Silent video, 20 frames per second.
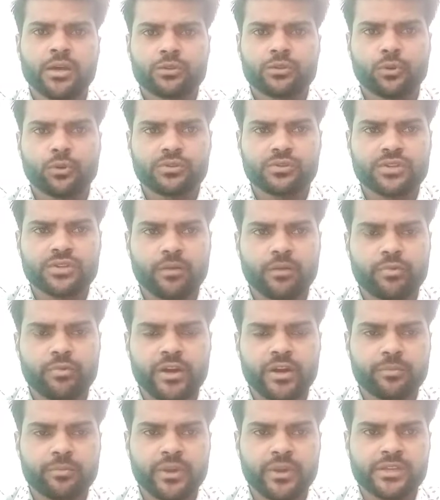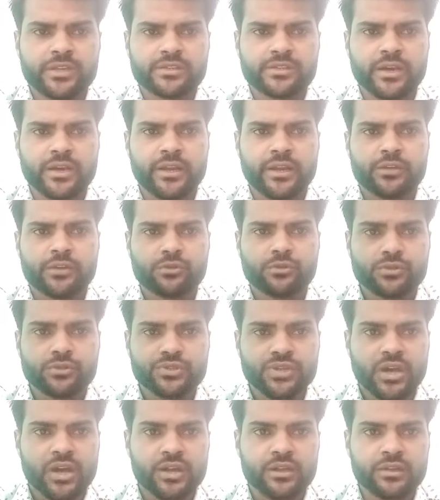तो उसका ब्लड प्रेशर
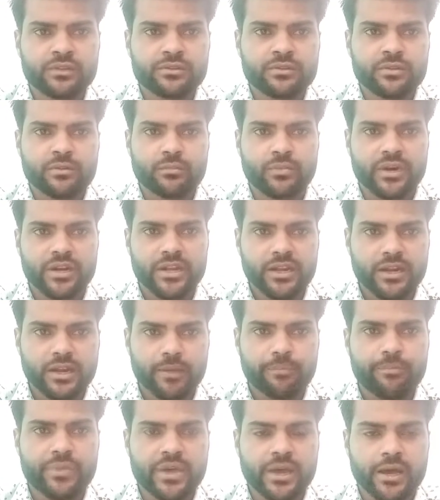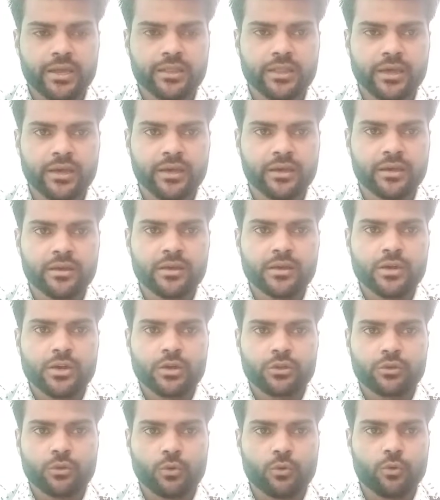140 बटे नब्बे आता है
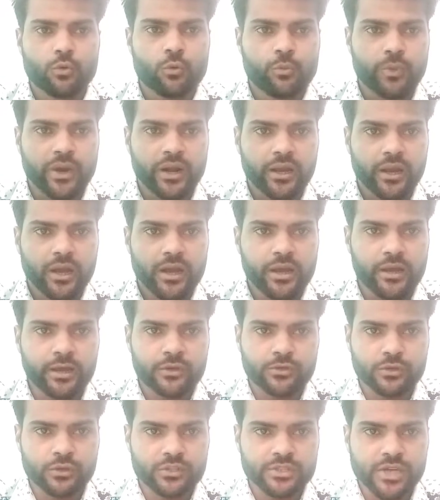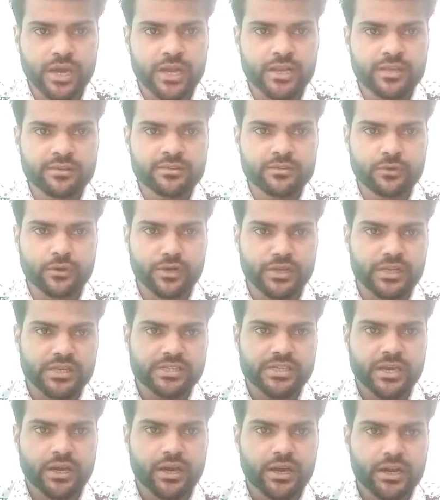तो ऊपर का 140
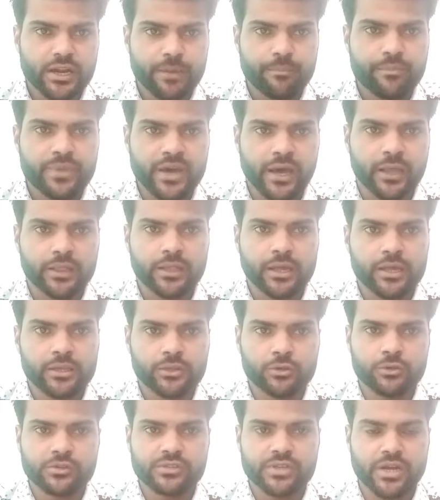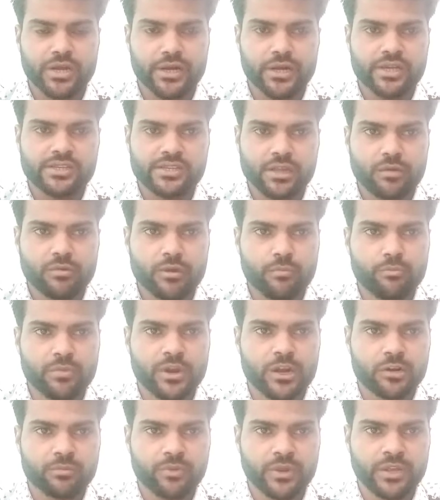नीचे का नब्बे आता है तो उस कंडीशन में हम
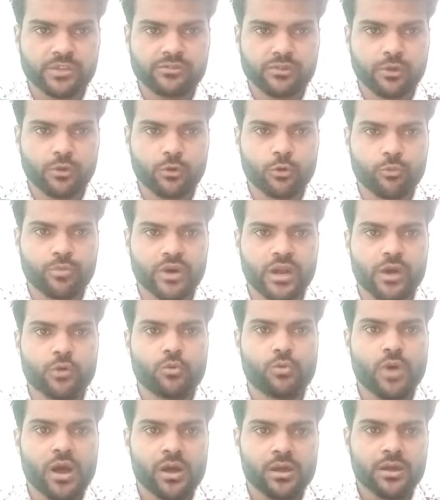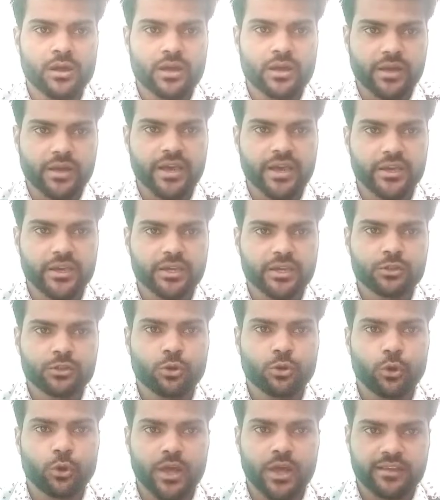ब्लड प्रेशर को बढ़ा हुआ कहेंगे
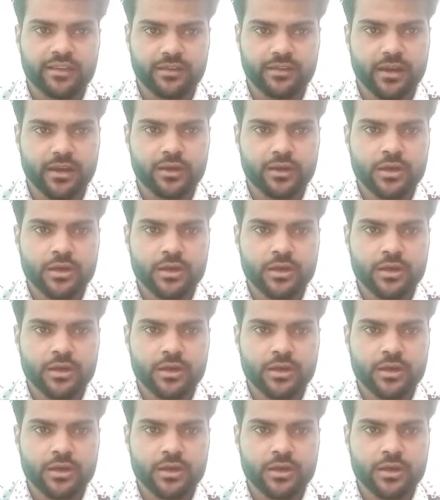थोड़ा सा